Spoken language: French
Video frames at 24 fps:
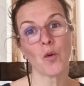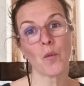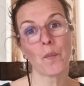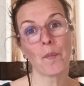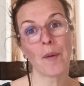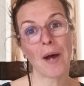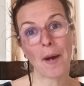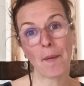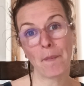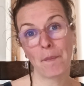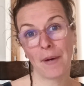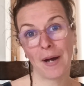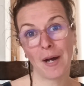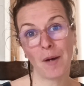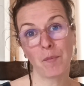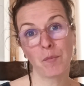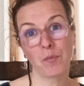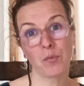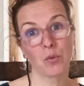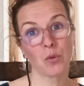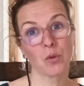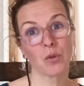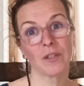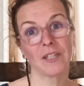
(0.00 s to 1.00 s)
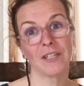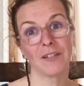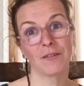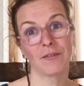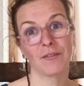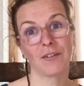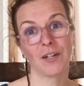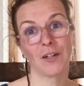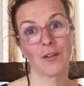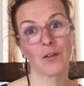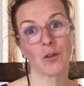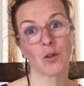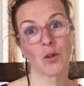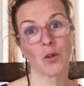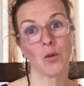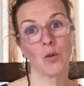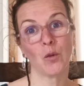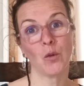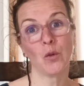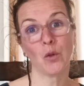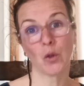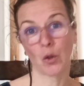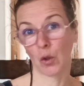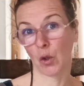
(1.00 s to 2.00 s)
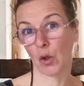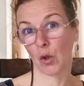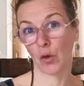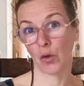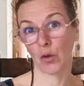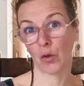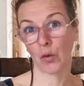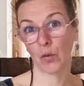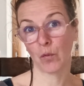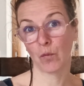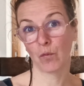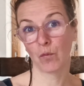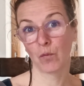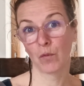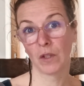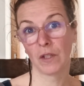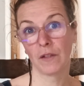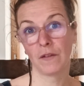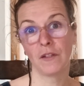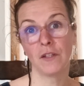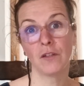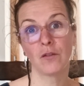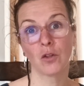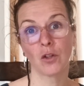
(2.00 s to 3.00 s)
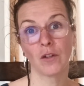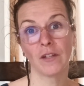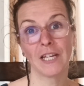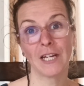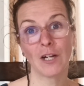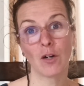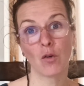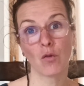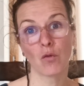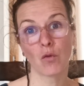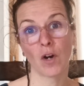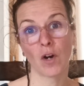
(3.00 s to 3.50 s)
ne part pas pour défendre une cause, si ce n'est le